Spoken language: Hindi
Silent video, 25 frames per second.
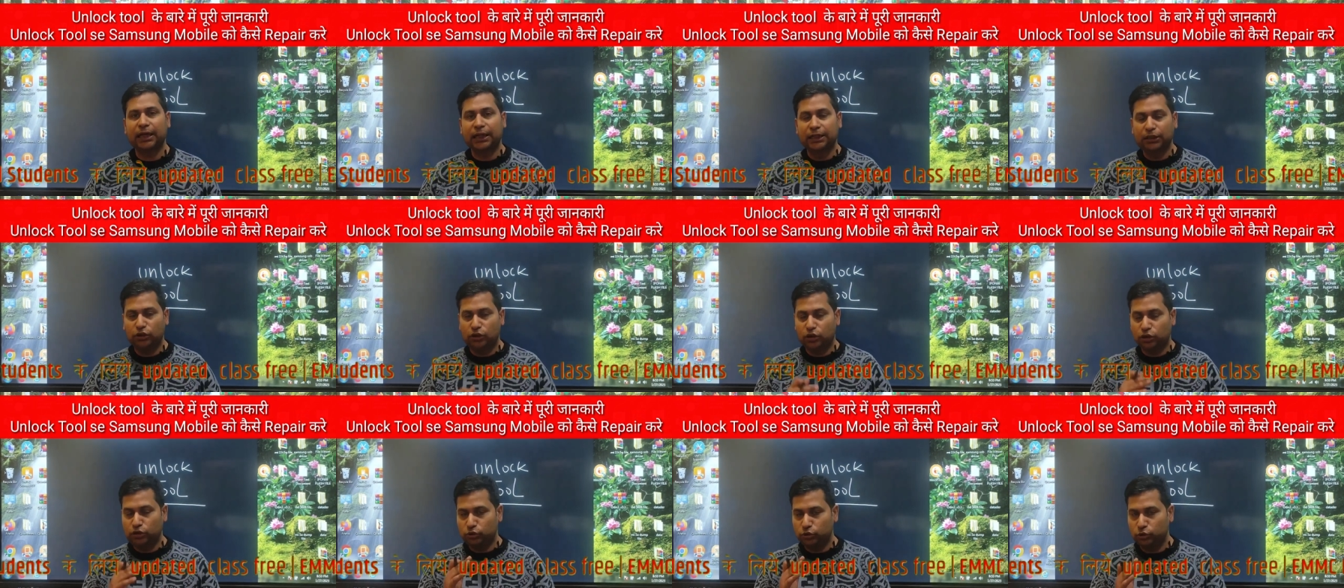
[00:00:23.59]

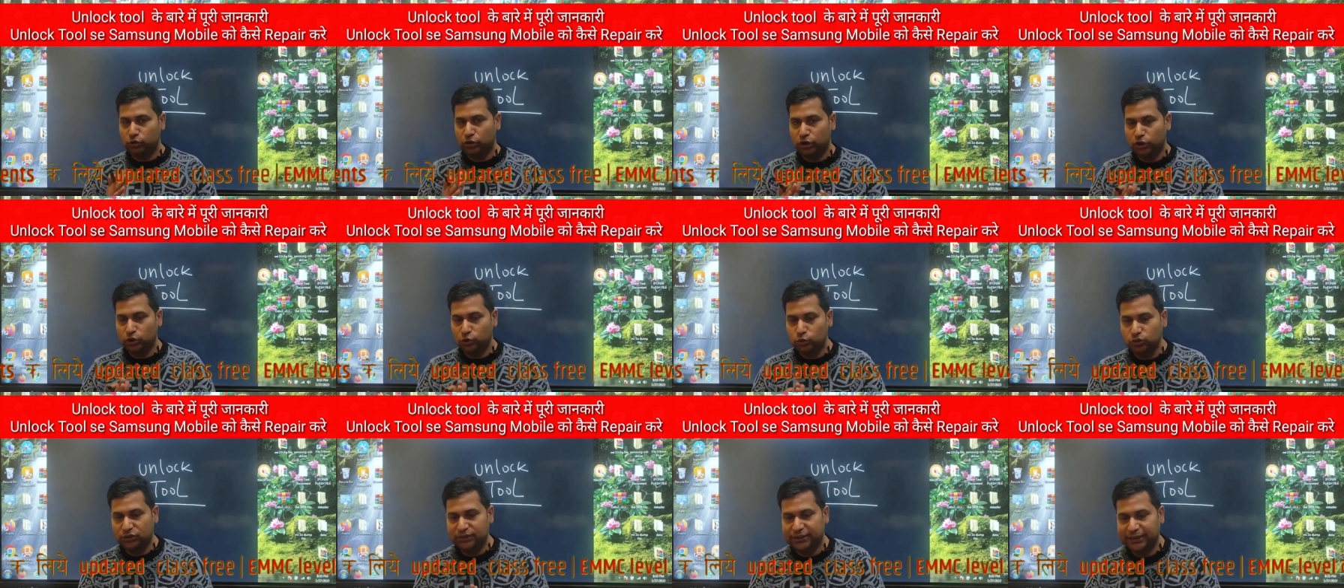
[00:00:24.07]
अनलॉक टूल
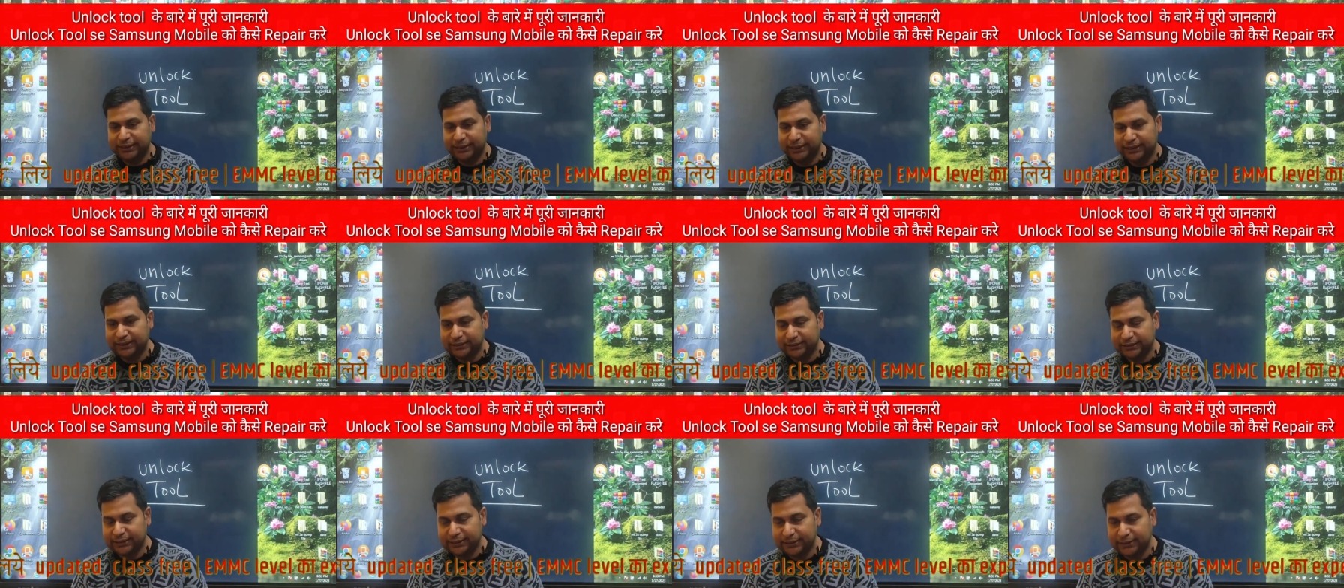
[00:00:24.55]
को यूज
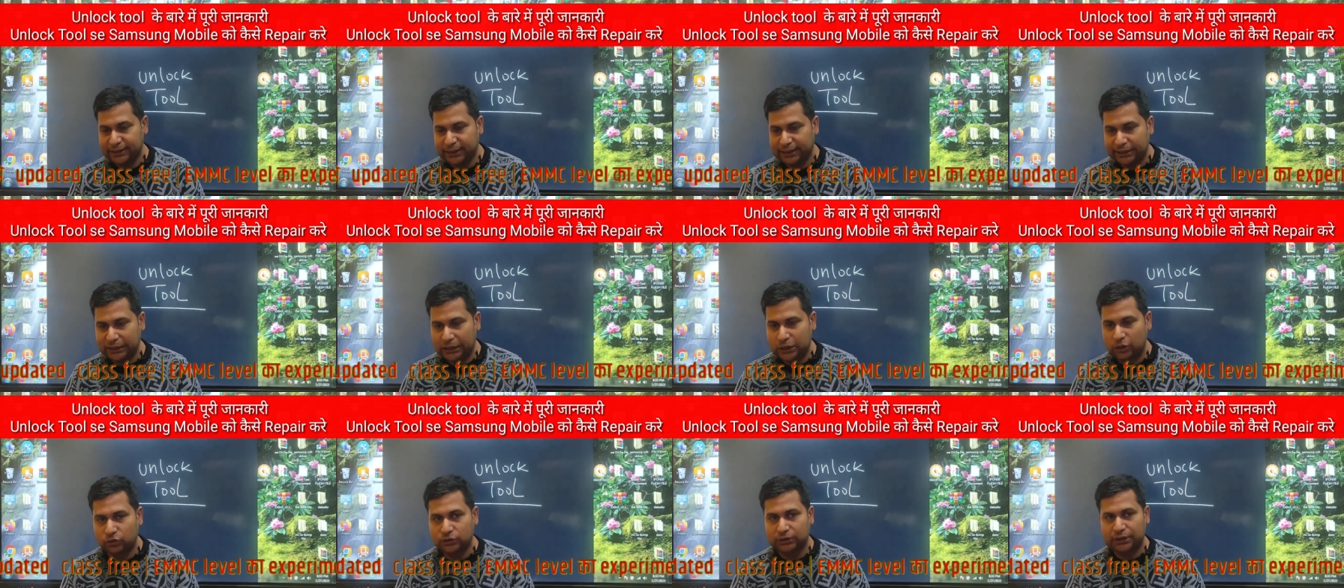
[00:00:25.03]
करने का तरीका
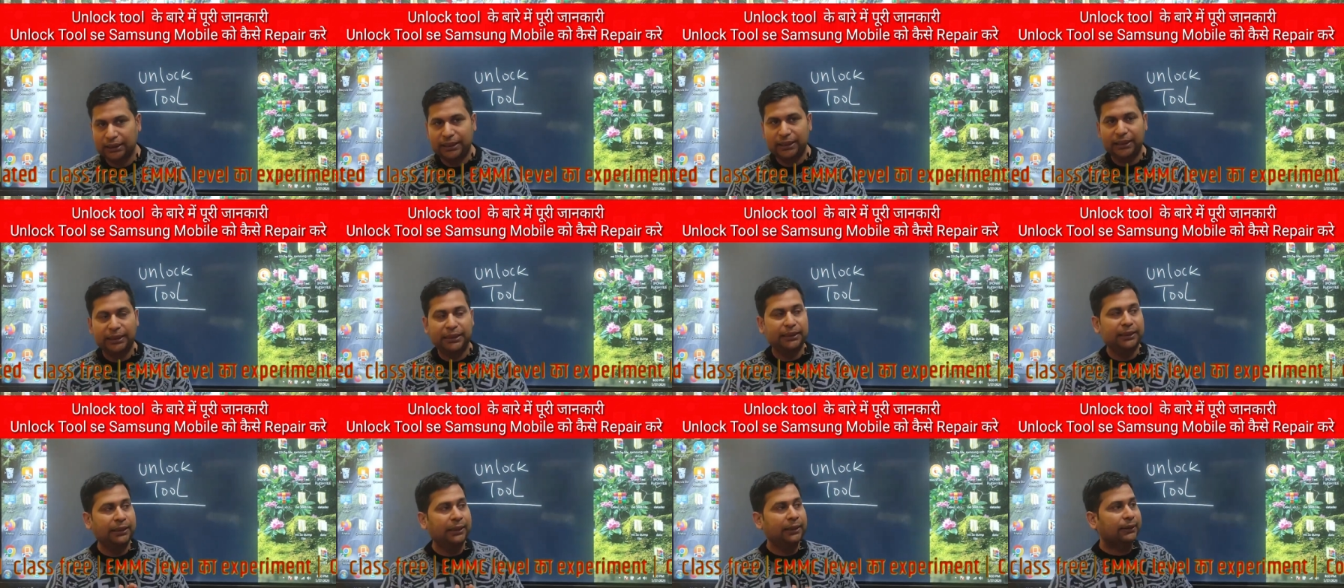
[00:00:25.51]
क्या होता
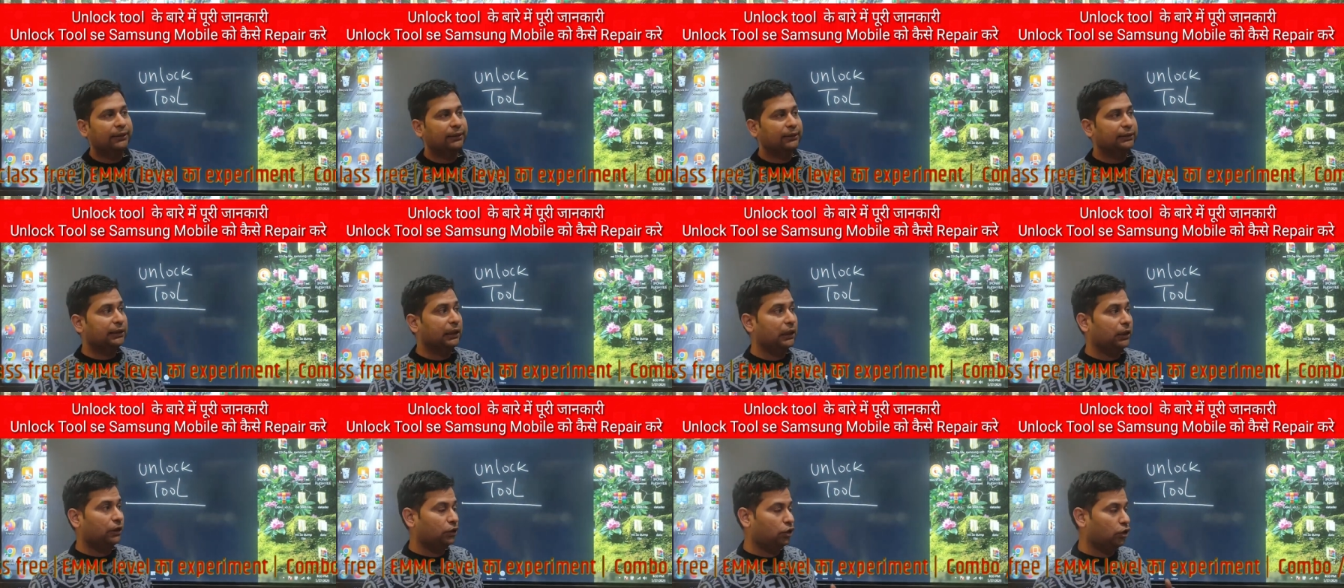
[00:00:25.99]
है
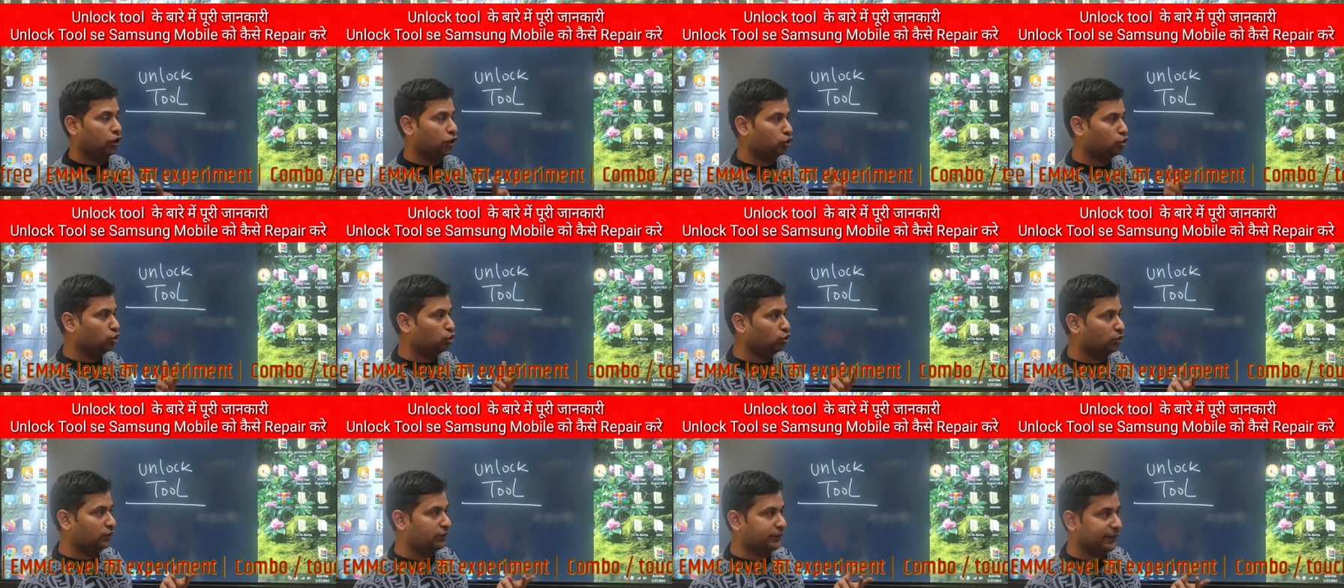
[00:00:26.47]
या अनलॉक
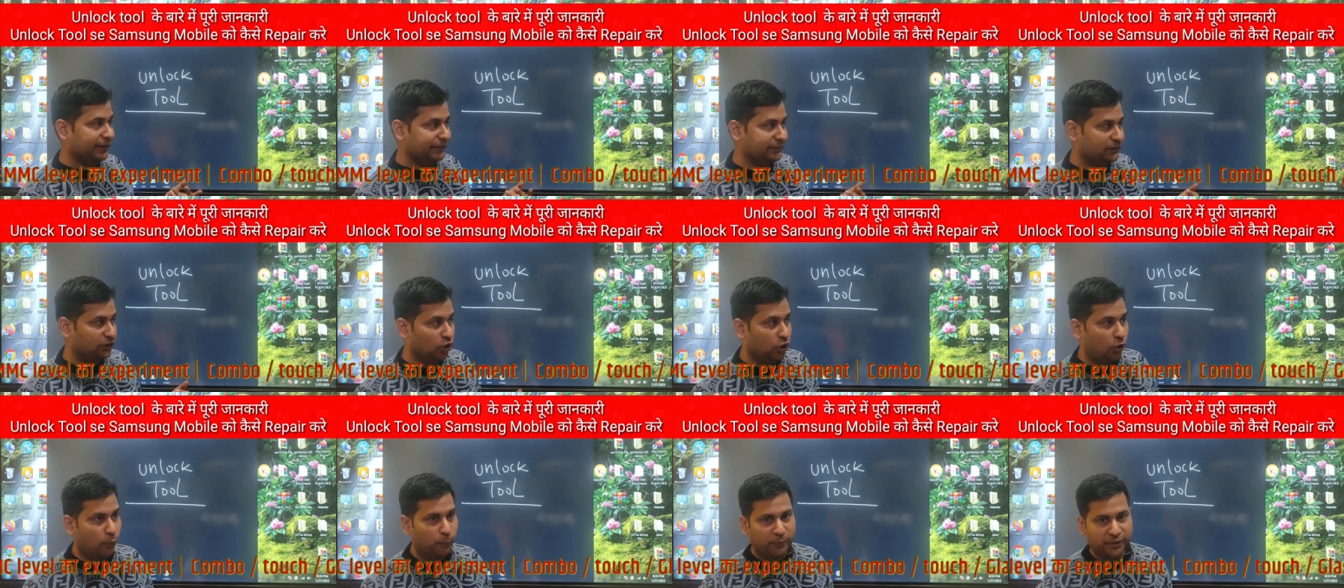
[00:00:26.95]
टूल को
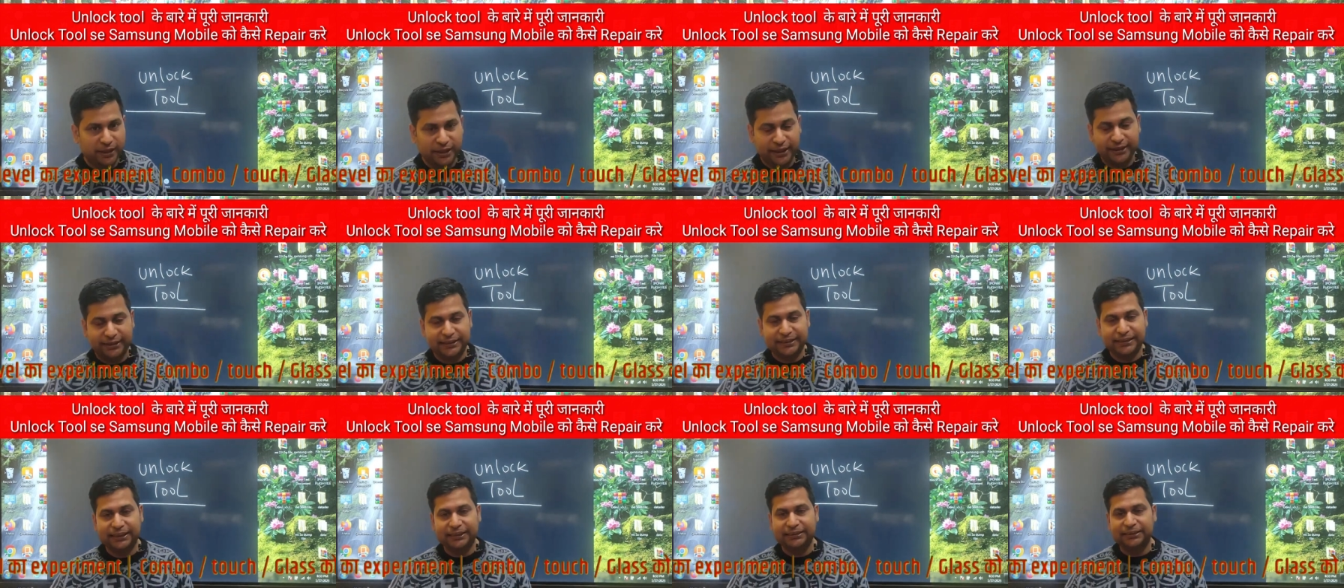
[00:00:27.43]
कैसे
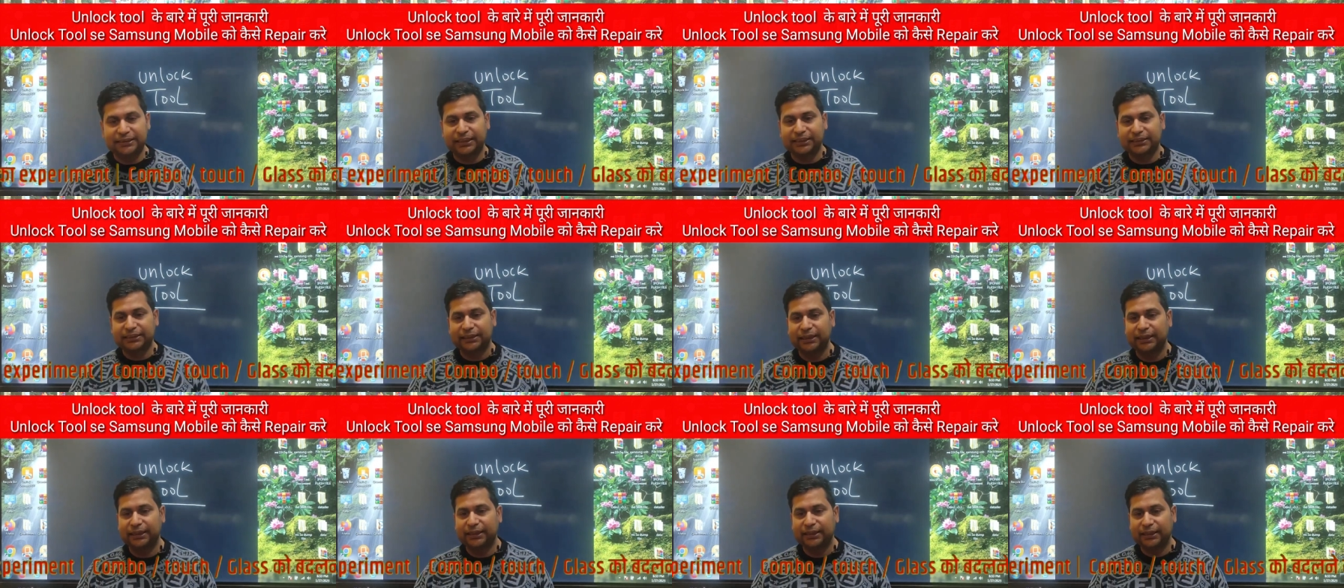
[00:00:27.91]
ऑपरेट किया
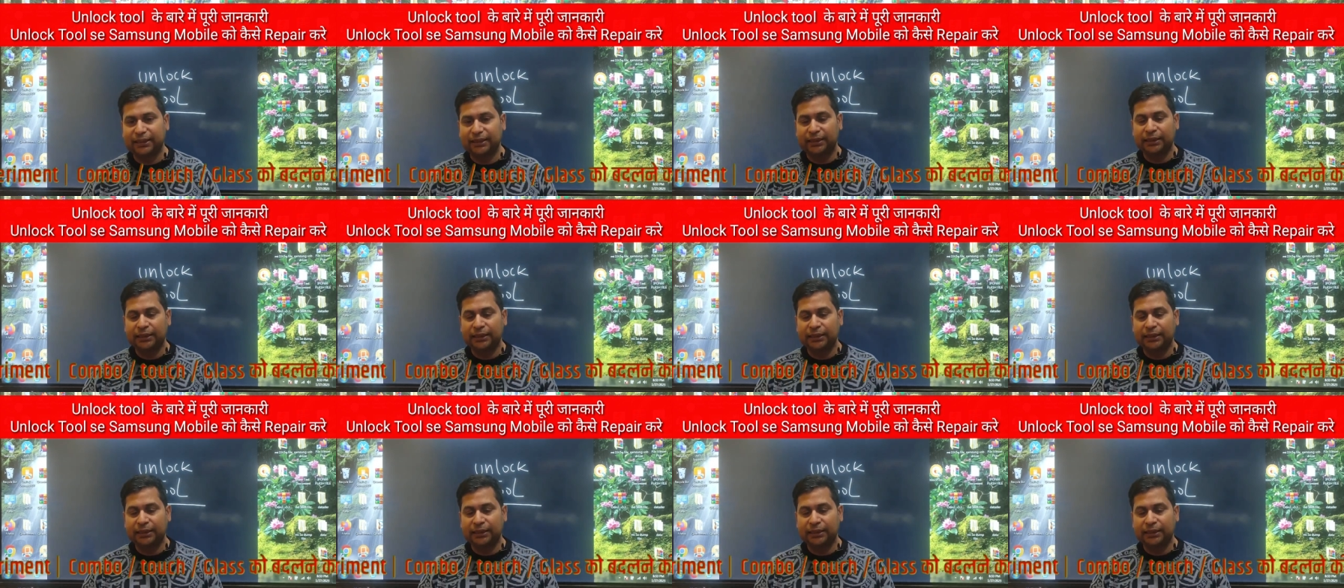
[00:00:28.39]
जाएगा